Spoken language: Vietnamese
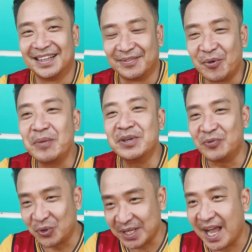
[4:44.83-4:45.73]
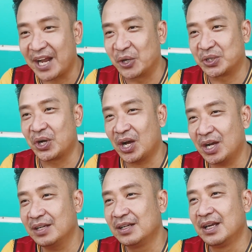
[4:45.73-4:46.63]
bộ phim Hương Phù Sa rồi sau
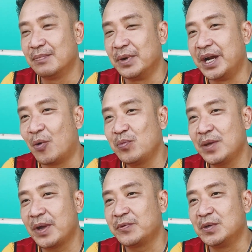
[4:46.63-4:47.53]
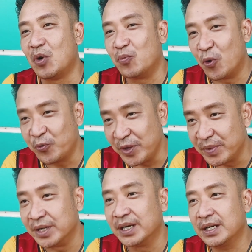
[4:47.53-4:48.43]
đó mình đóng với Mai Phương một bộ phim
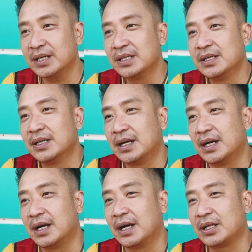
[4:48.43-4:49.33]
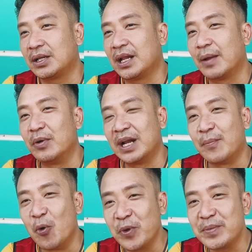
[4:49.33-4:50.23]
nữa à, là là bộ, là
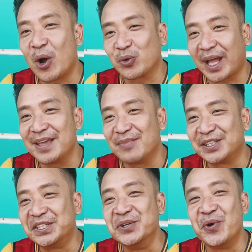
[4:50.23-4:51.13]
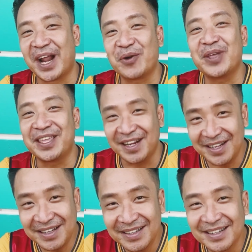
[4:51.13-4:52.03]
bộ phim đầu tay mà Trương Quỳnh Anh đóng vai
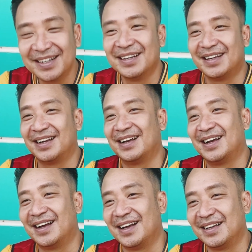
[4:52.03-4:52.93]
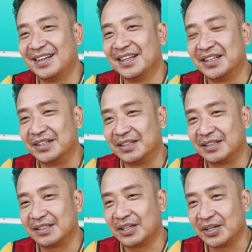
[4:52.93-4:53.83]
chính à,
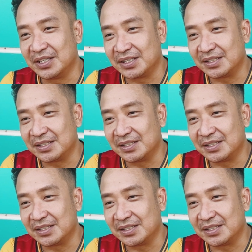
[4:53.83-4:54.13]
rồi